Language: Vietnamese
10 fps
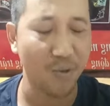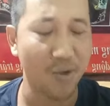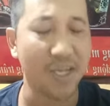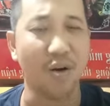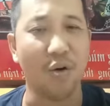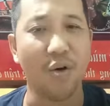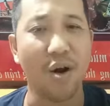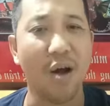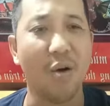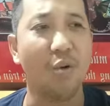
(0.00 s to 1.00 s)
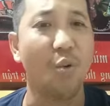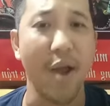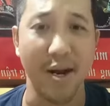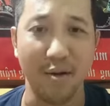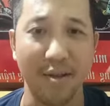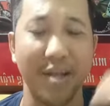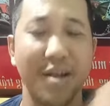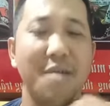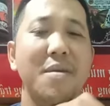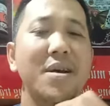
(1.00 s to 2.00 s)
cái nhiệt độ nó lâu nó quen rồi thì
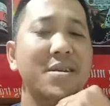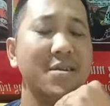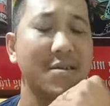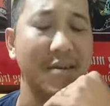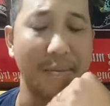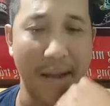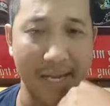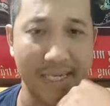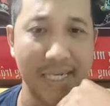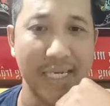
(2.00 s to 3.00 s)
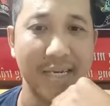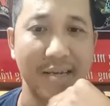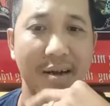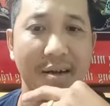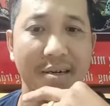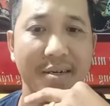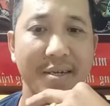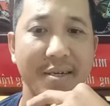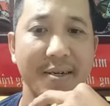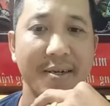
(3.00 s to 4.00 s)
nó mới ngậm lại đó,
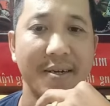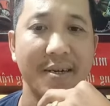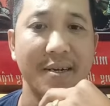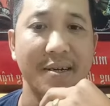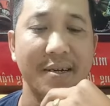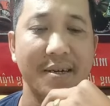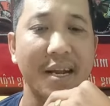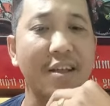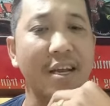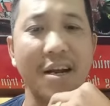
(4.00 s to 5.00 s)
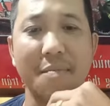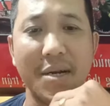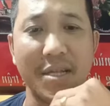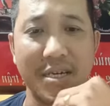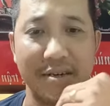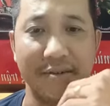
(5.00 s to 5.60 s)
nên cái chuyện đó bình thường.